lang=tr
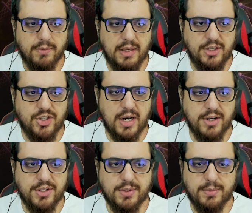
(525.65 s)

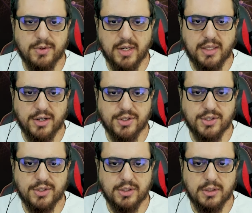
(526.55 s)
Vericiler
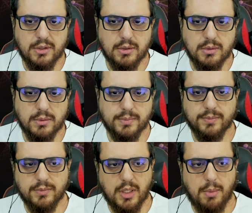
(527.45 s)
radar.
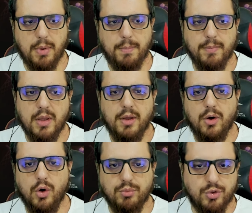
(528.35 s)
Tamam.
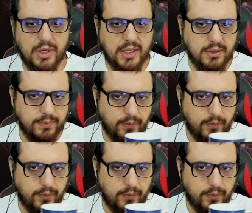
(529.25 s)
Ölümcül yayın.